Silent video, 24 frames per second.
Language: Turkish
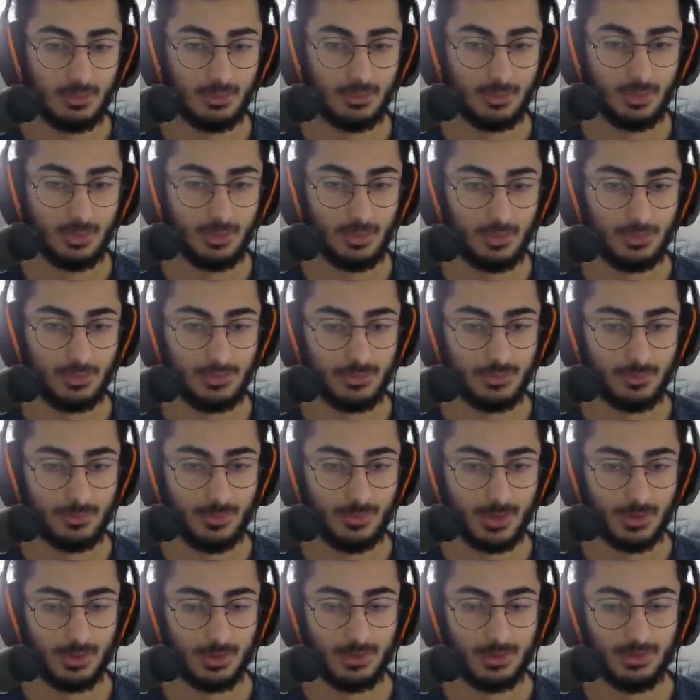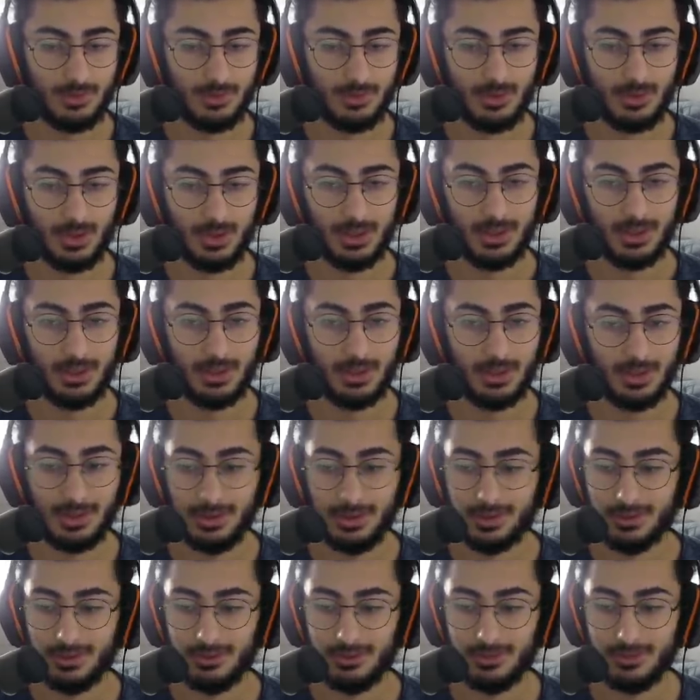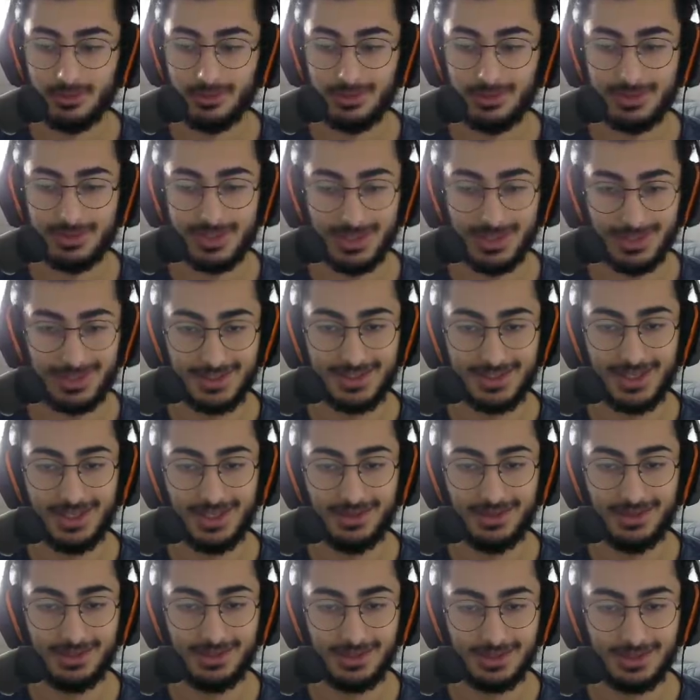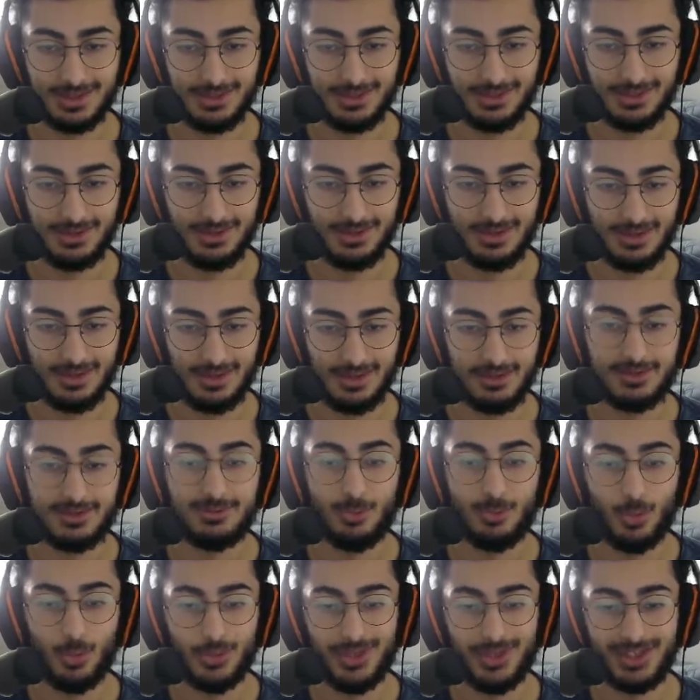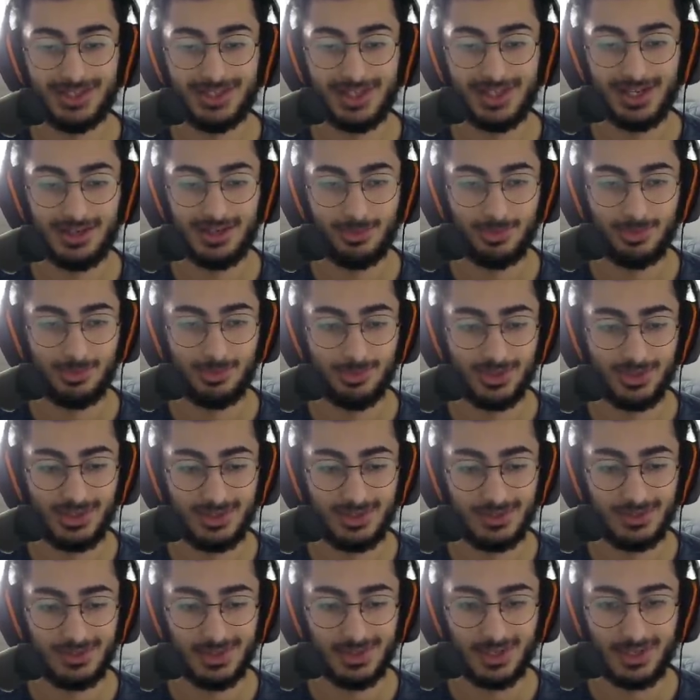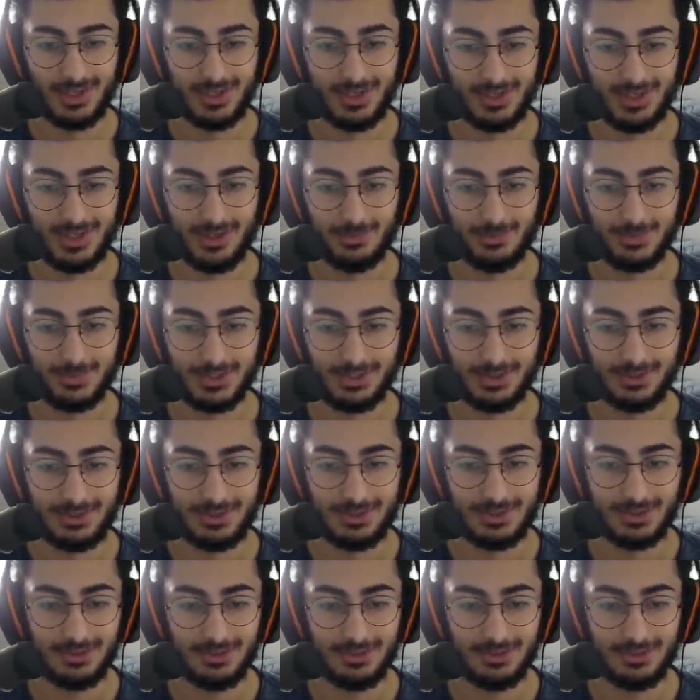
Gördünüz mü bak. Aha. 8'e indik. öndekiler de birbirine girecek kaza yapacaklar.